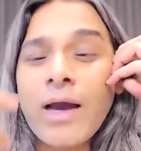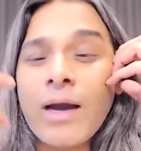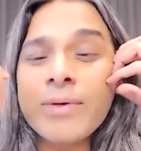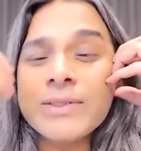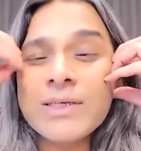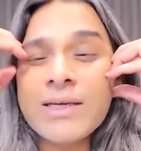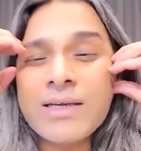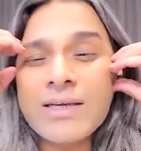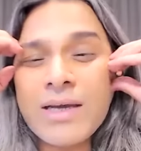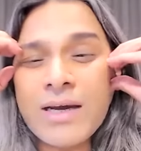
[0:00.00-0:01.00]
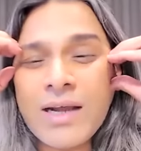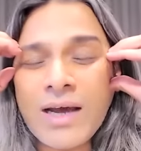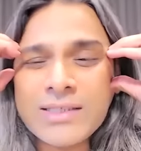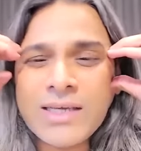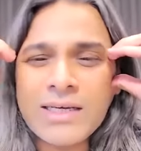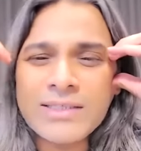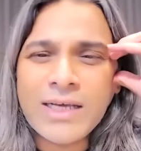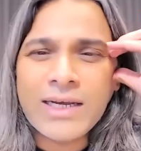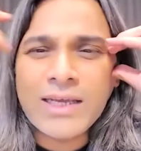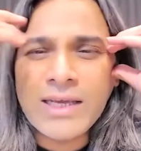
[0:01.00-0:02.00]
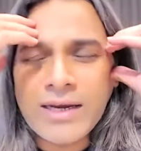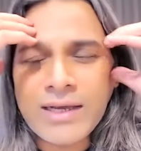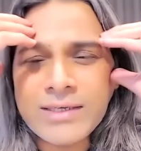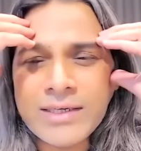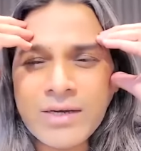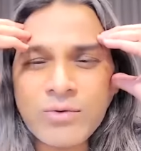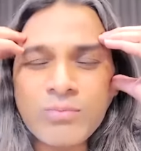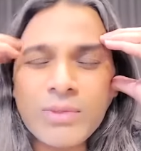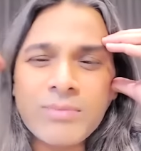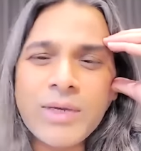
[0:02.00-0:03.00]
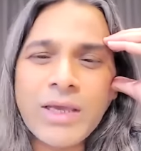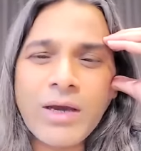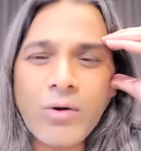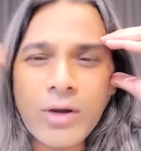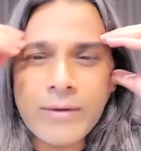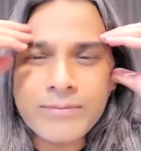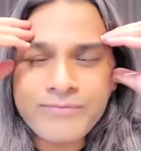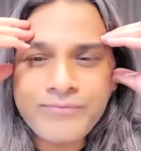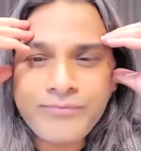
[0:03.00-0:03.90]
आप ऐसे कहें कि यार आजकल चल क्या रहा है ये हुकूमत में क्या हो रहा है